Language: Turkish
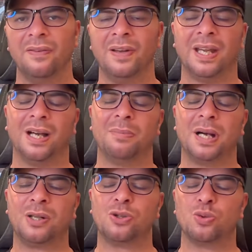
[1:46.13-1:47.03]
veya
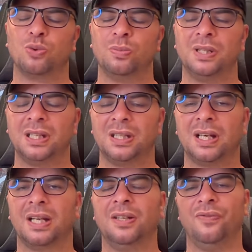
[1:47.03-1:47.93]
maksimum iki
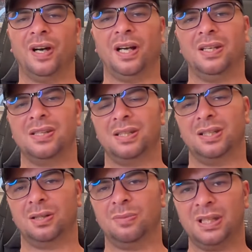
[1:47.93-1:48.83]
tane faiz
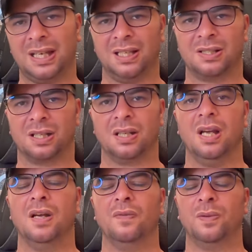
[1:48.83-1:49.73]
indirimi gelecek.
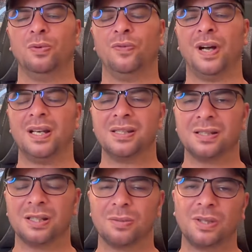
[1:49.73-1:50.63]
Ve bu faiz
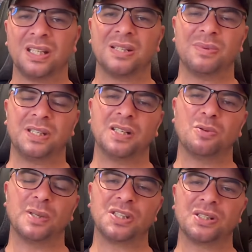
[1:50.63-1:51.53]
indirimleri
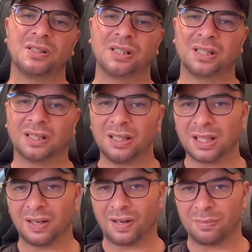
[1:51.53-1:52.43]
2025 yılında da
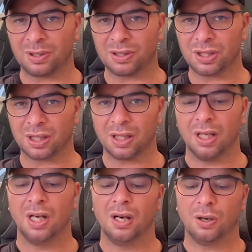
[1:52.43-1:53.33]
devam edecek.
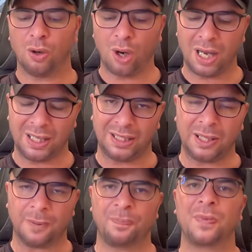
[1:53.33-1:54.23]
O
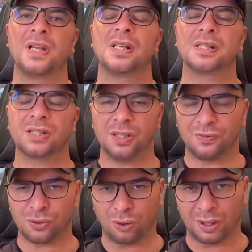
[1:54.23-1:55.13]
halde sırf
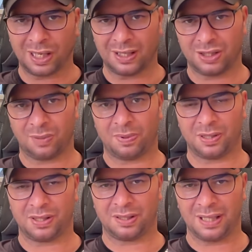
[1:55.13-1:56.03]
Solana
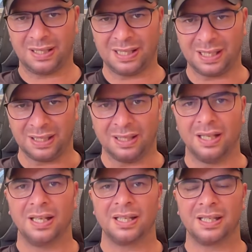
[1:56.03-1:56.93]
cephesinde değil.
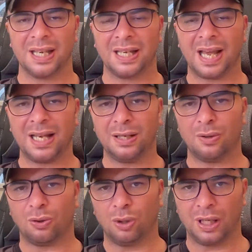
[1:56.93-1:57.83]
Genel
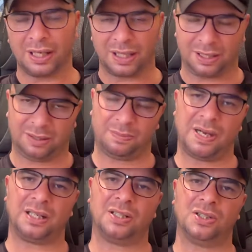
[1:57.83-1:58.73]
olarak
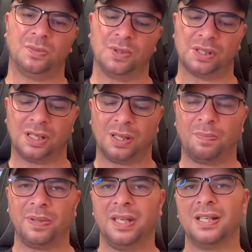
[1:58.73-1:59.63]
baktığımızda
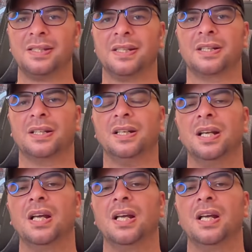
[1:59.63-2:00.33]
piyasada